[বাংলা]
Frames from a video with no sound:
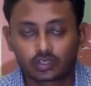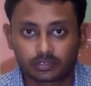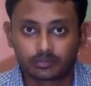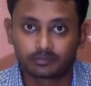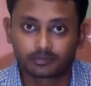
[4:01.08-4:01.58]
কথা
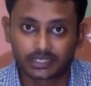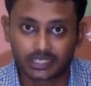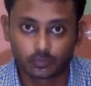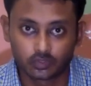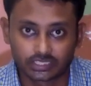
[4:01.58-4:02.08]
আমি
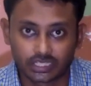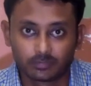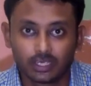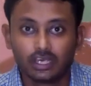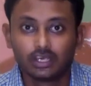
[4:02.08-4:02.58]
আপনাকে বলছিলাম
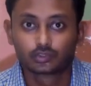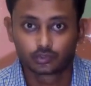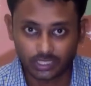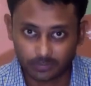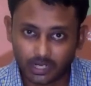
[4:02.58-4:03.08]

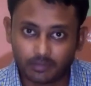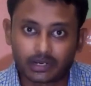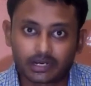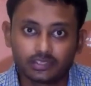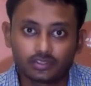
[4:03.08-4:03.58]
যদি আপনারা
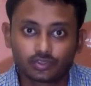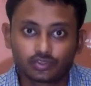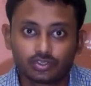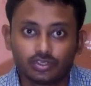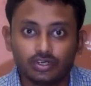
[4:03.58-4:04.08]
পারেন তো
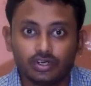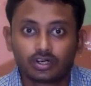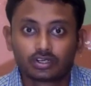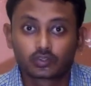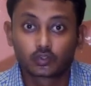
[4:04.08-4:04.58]

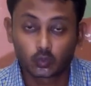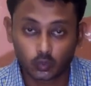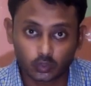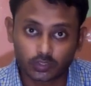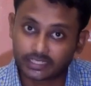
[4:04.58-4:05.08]

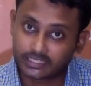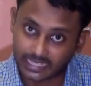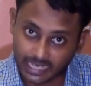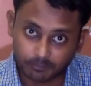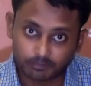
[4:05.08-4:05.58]
টোটোর একটি
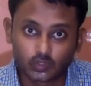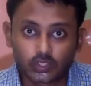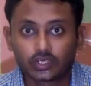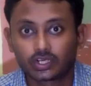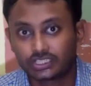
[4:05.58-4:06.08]
অ্যাপ
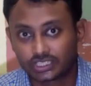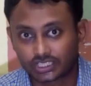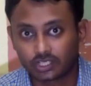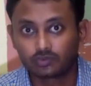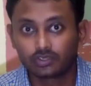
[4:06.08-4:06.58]
তৈরি করার
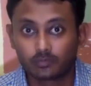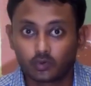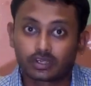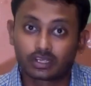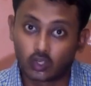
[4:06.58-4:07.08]
চেষ্টা করুন
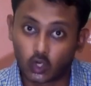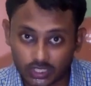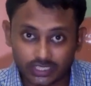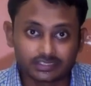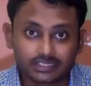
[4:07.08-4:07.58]
এবং লং
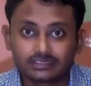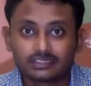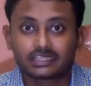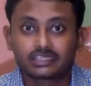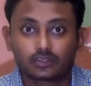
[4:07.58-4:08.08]

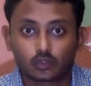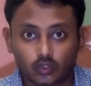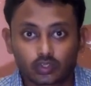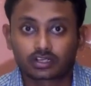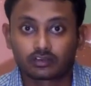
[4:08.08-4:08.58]
ডিস্টেন্সে যাতে
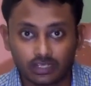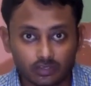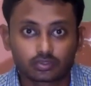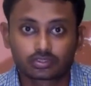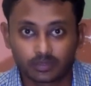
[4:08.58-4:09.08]
টোটো ট্রাভেল
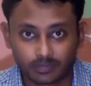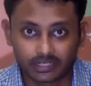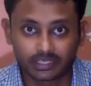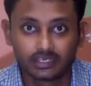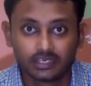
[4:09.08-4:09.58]
করতে
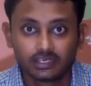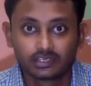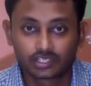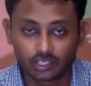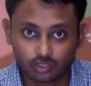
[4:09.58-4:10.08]
পারে
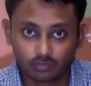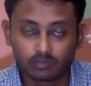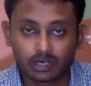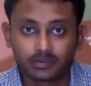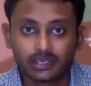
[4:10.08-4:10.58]

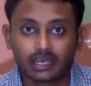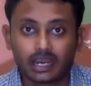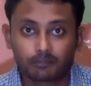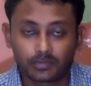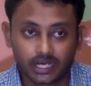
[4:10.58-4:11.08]
সেরকমভাবে
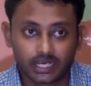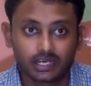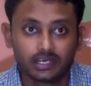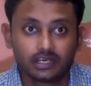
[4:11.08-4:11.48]
আপনারা